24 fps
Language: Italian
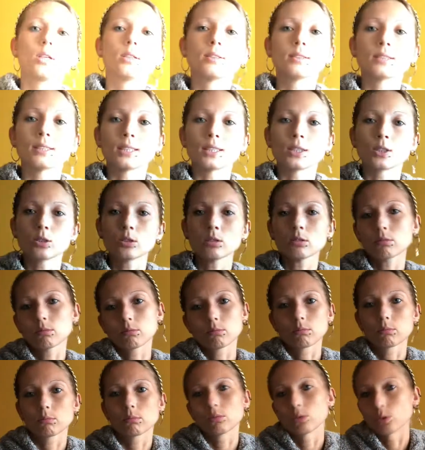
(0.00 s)
nero
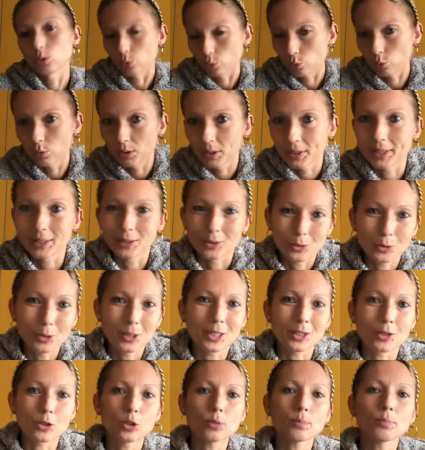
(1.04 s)
no sul nero
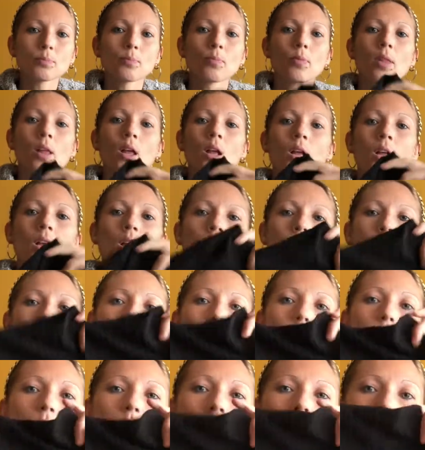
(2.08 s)
nero
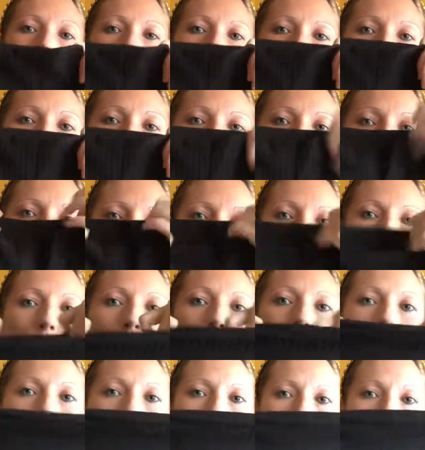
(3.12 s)
con il collo alto
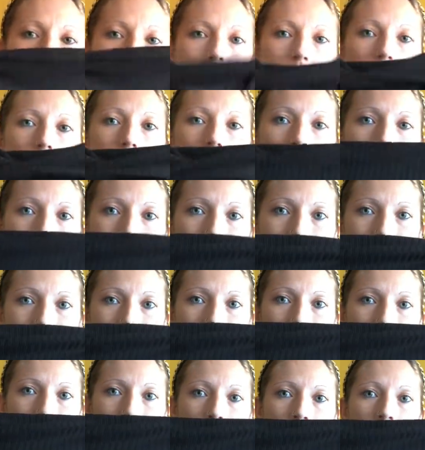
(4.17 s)

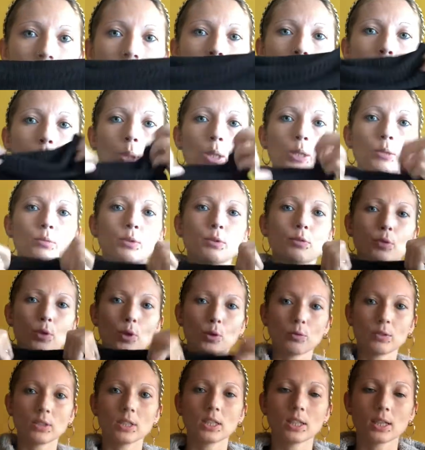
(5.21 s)
ribaltabile poi vi farò
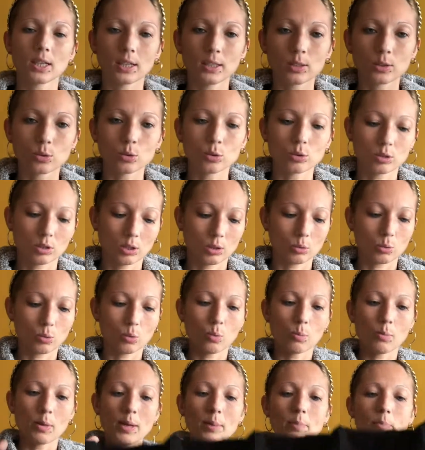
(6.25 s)
vedere indossato
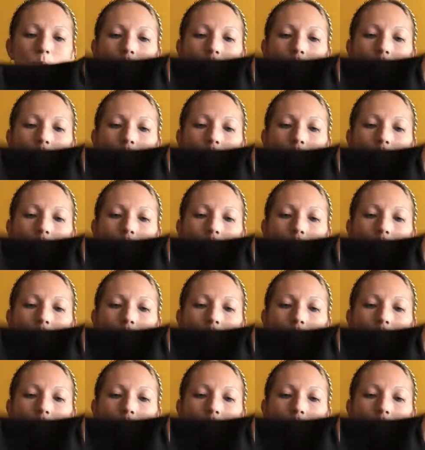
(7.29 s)
com'è